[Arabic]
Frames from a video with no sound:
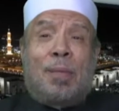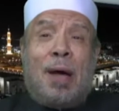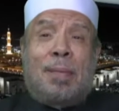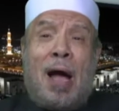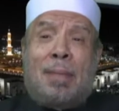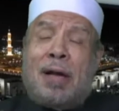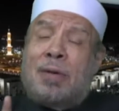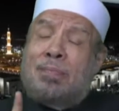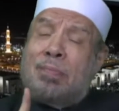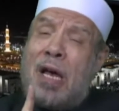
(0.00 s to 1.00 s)
أمام
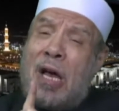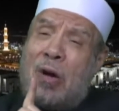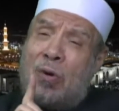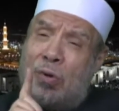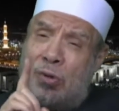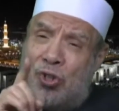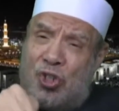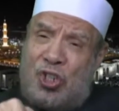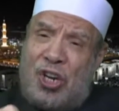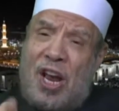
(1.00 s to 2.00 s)
عمل ما
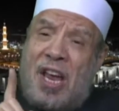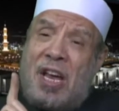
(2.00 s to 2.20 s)
أنشئ